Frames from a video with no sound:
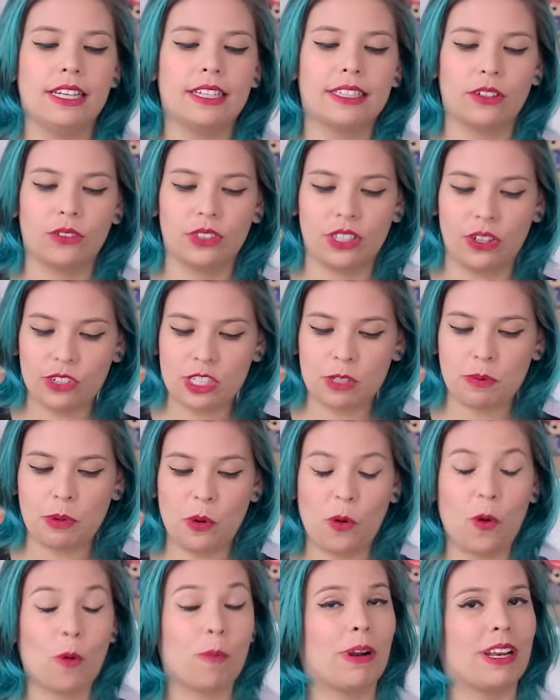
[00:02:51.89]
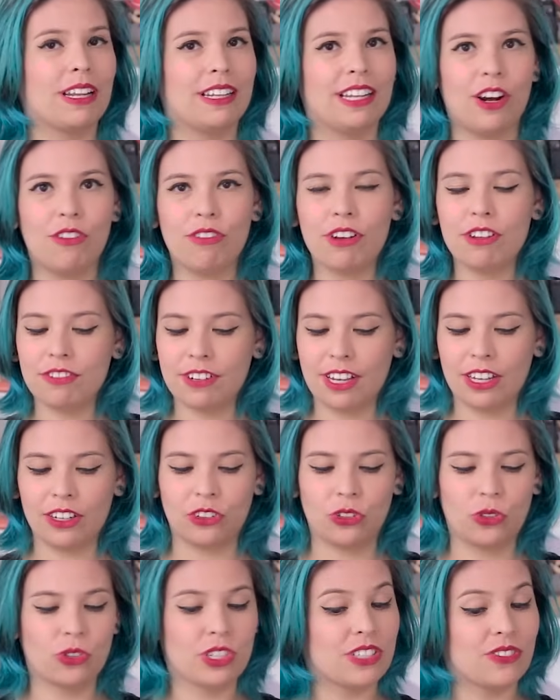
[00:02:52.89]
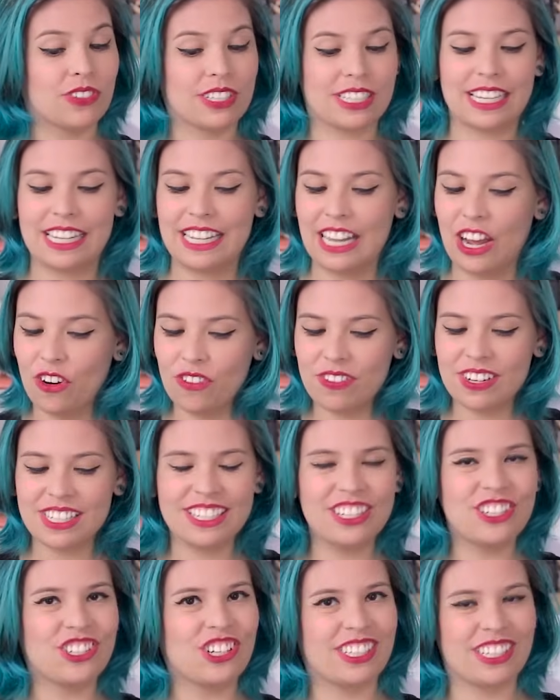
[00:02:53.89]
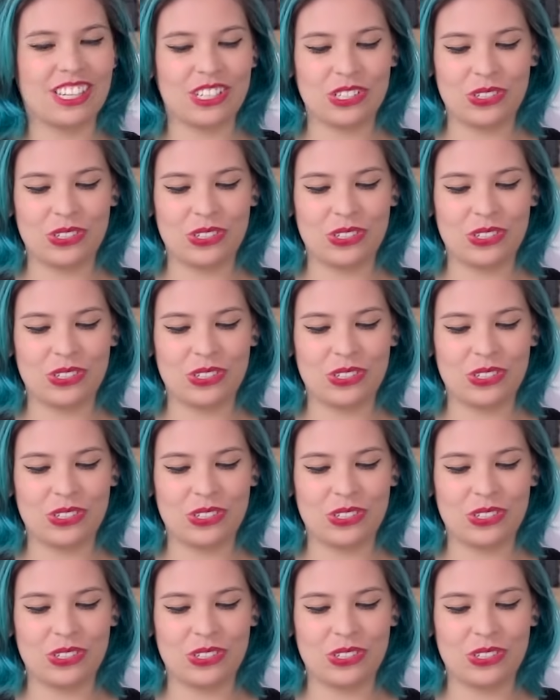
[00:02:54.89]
Então não se preocupa, ele não vai ficar doce, você não vai sentir esse